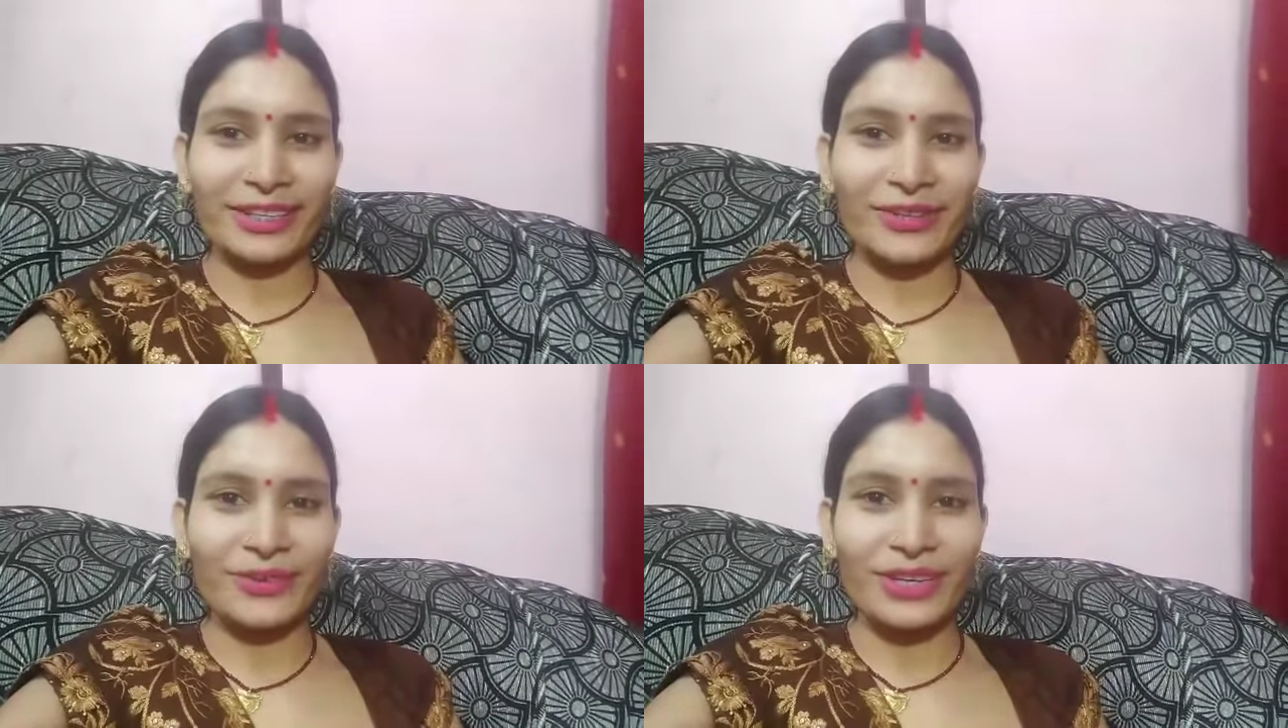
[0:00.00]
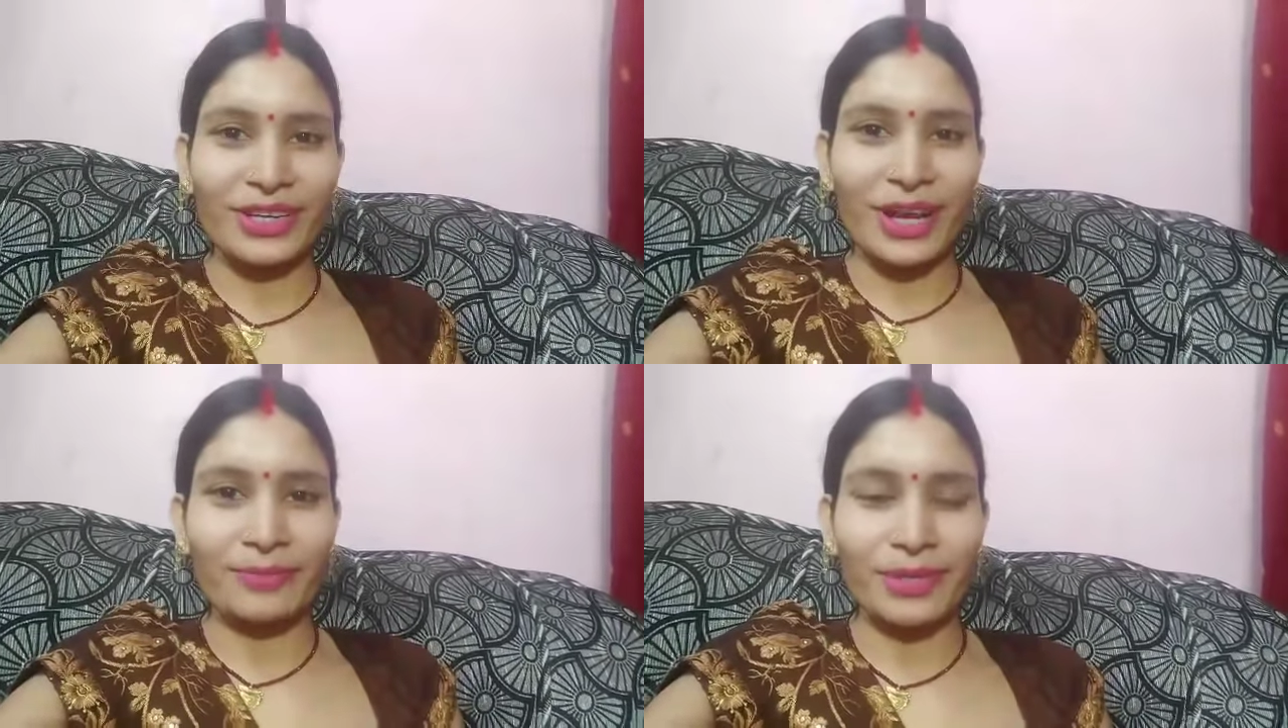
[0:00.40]
करती हूँ
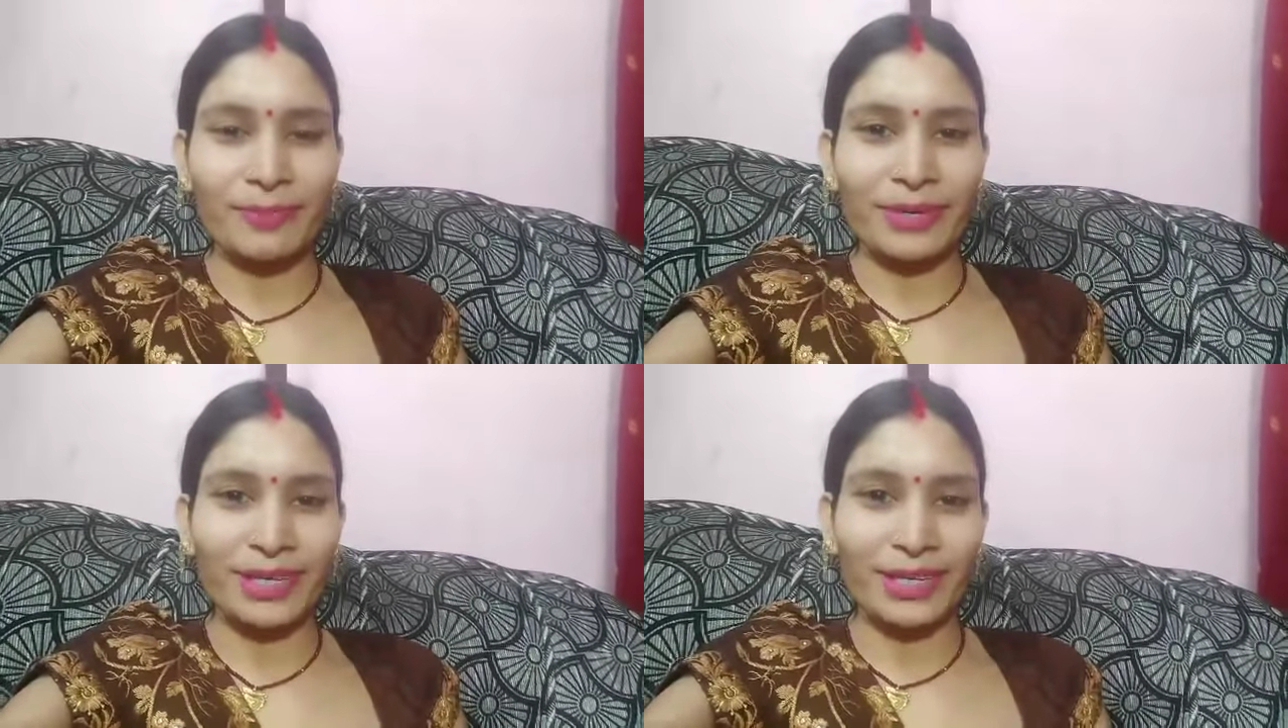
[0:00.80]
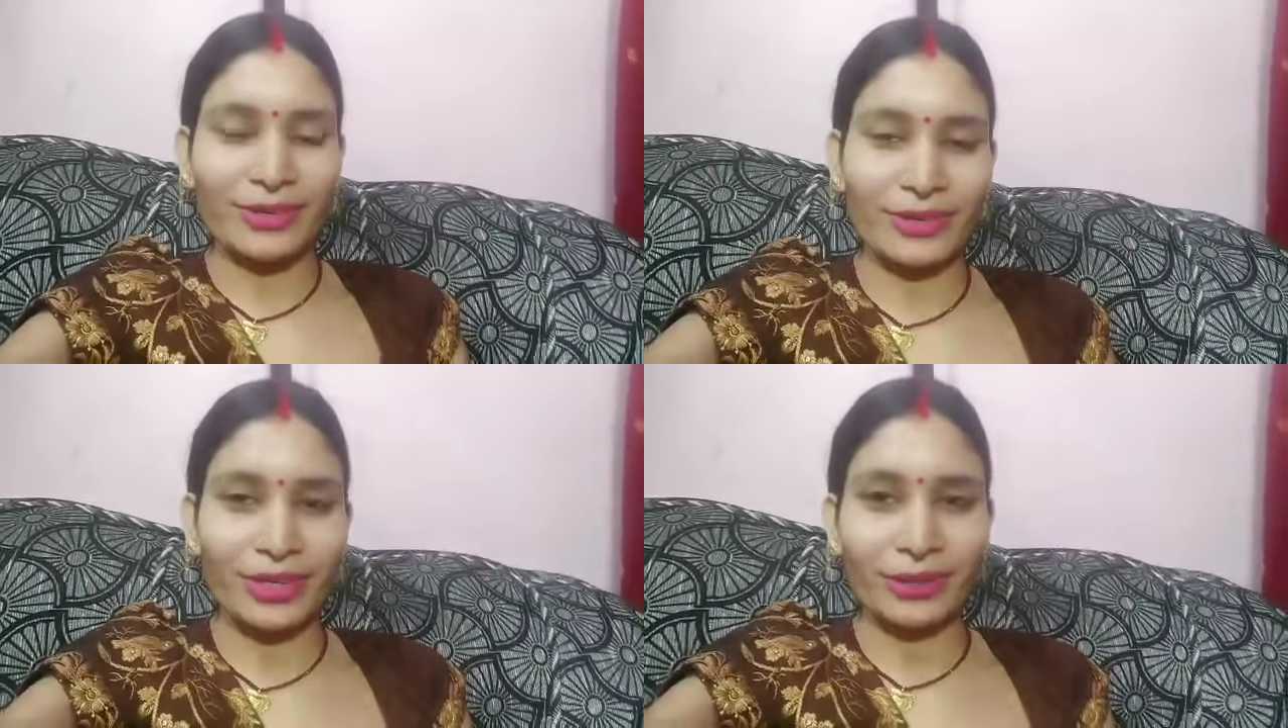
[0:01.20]
कि आप सब
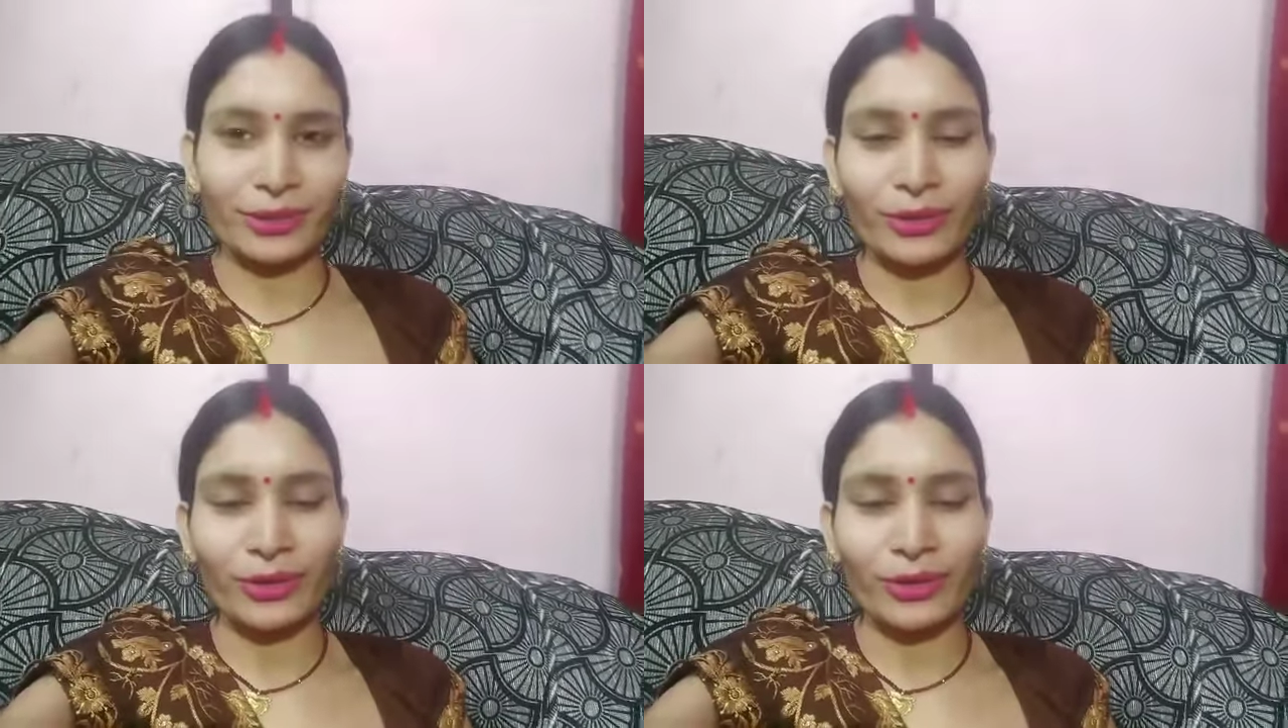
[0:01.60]
ठीक ही होंगे